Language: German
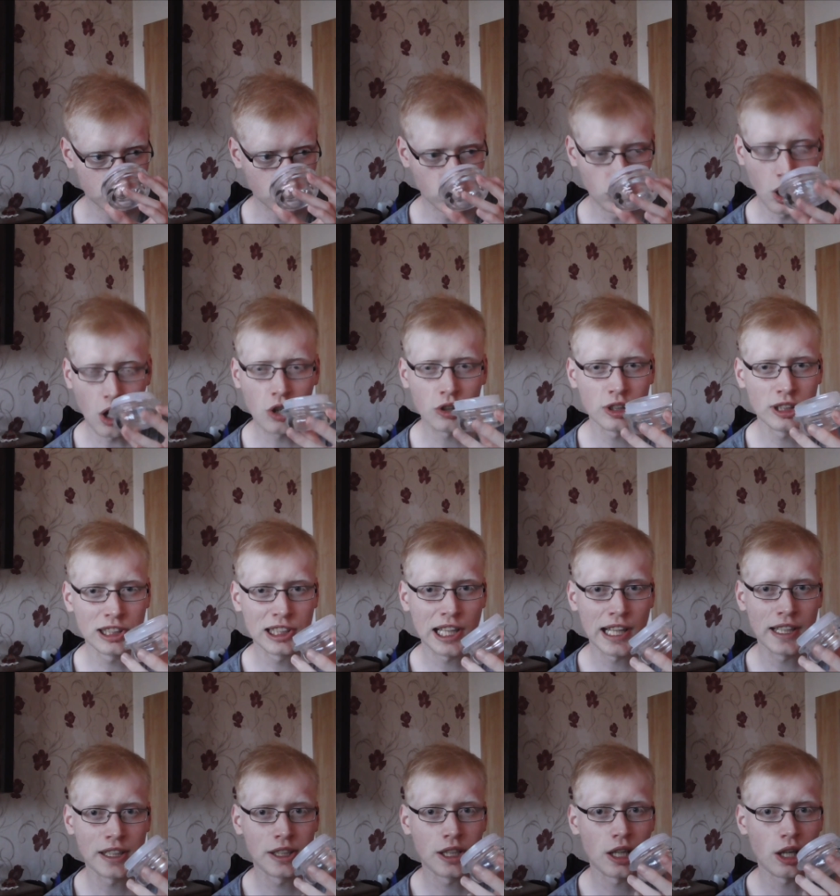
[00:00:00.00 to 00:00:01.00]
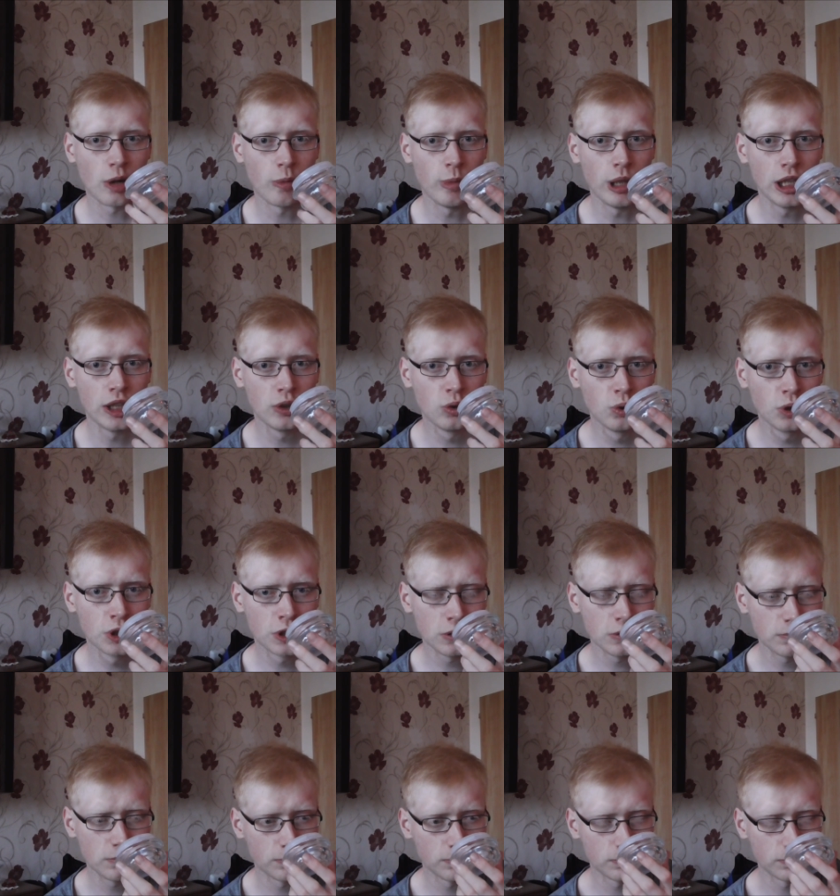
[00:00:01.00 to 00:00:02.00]
und auch eine kleine
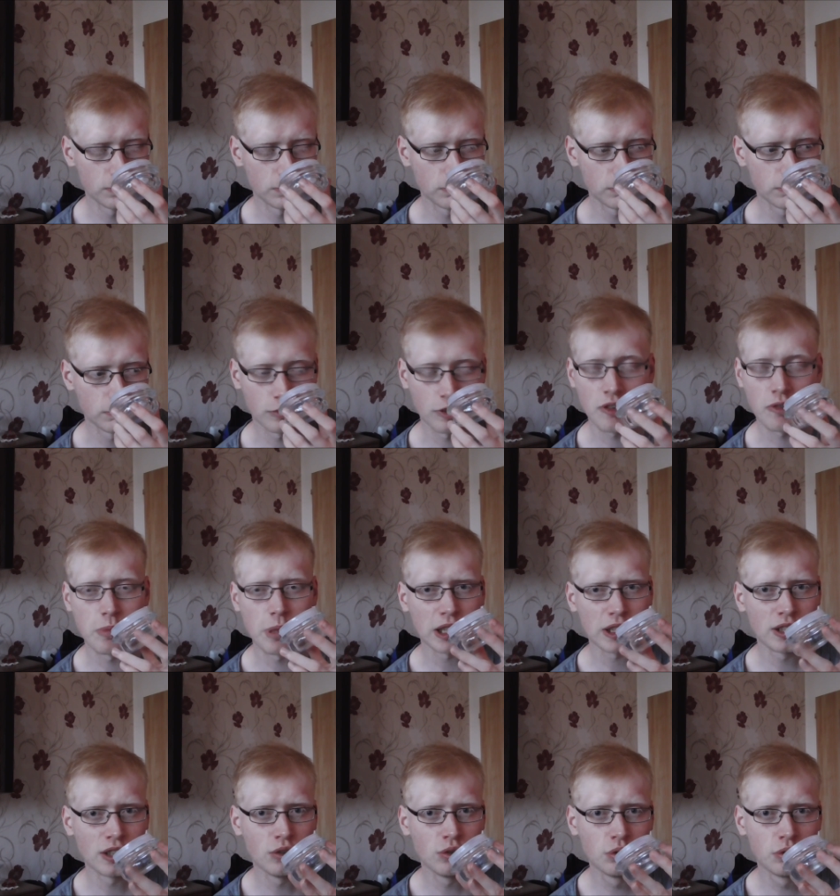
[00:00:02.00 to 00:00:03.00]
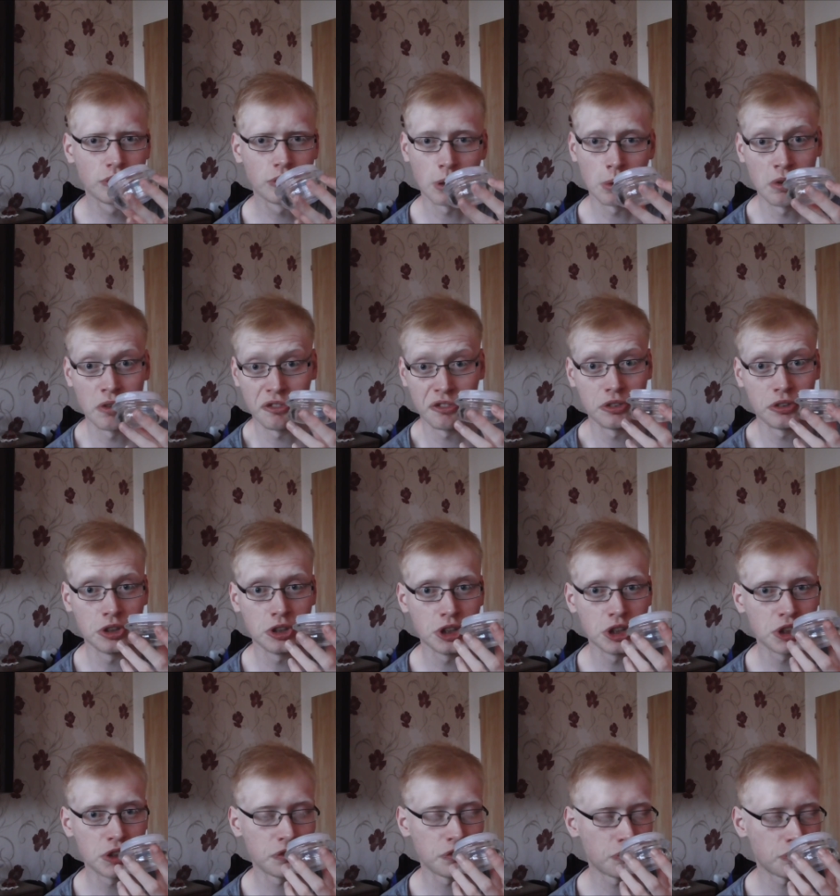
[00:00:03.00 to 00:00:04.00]
Karamellnote. Das macht den Duft aber, finde
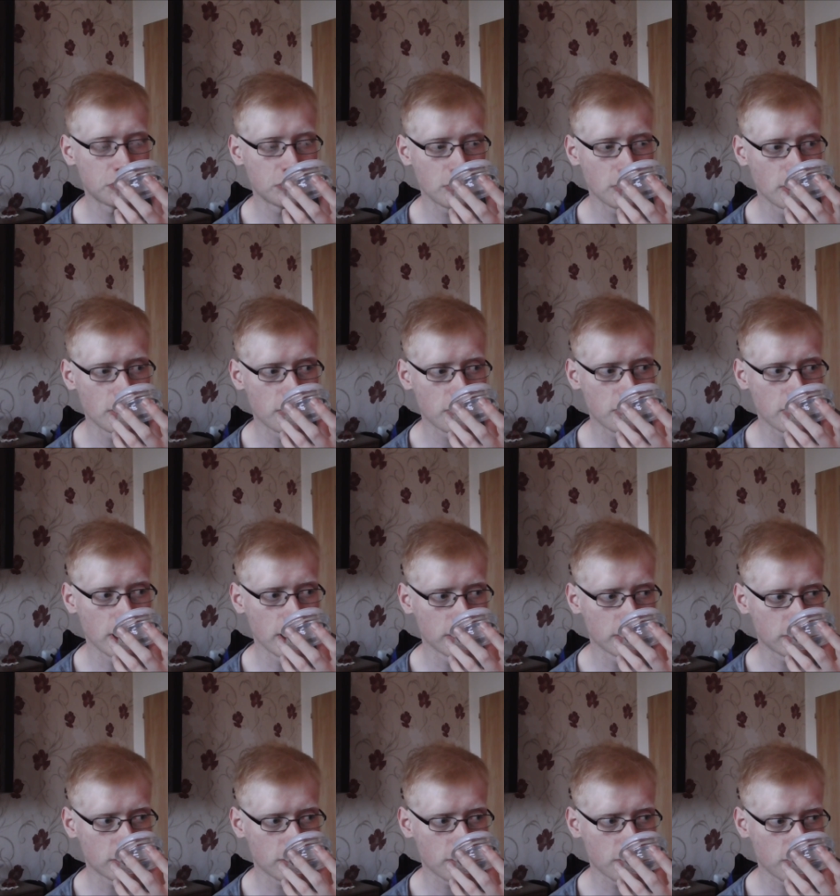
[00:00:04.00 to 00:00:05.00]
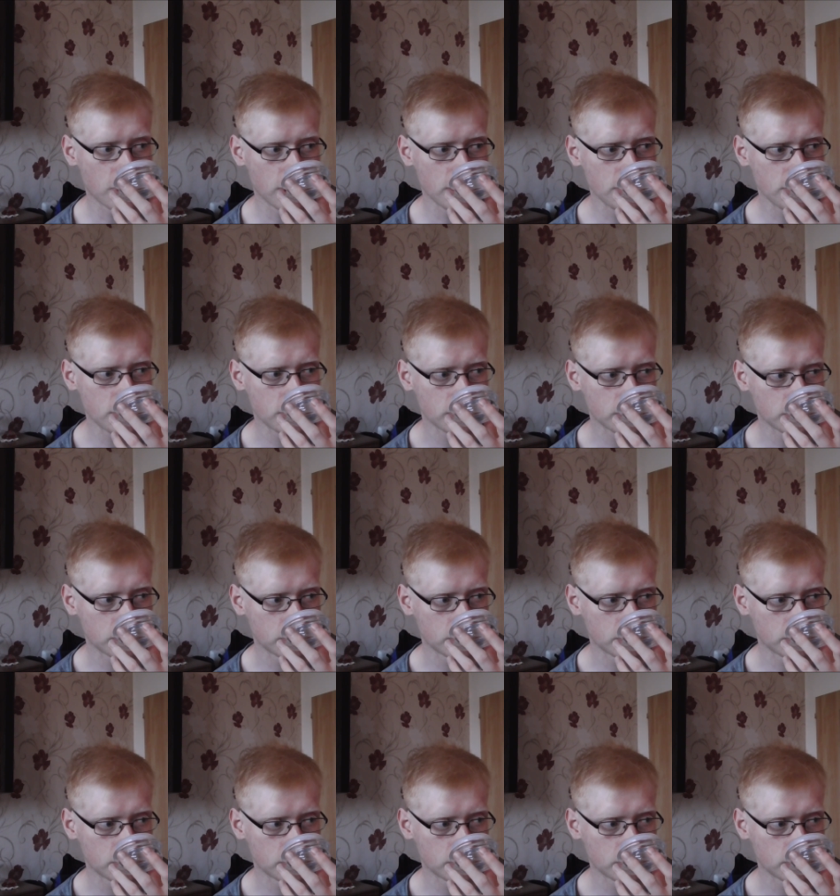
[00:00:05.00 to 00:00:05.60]
ich, sehr interessant.